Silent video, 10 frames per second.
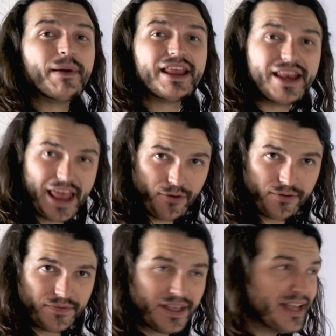
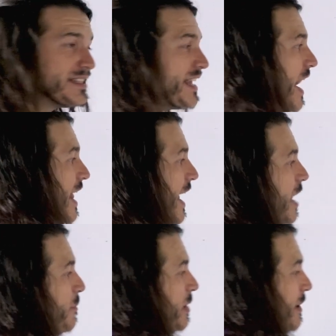perineo sale
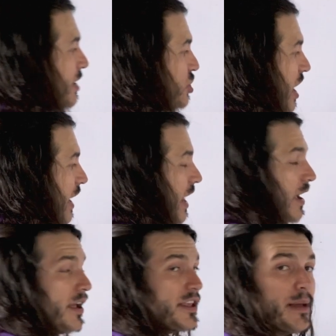el primer
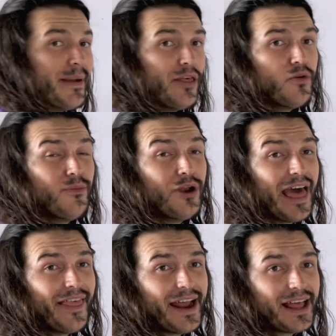chakra llamado
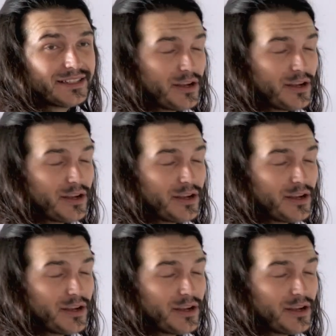Muladhara,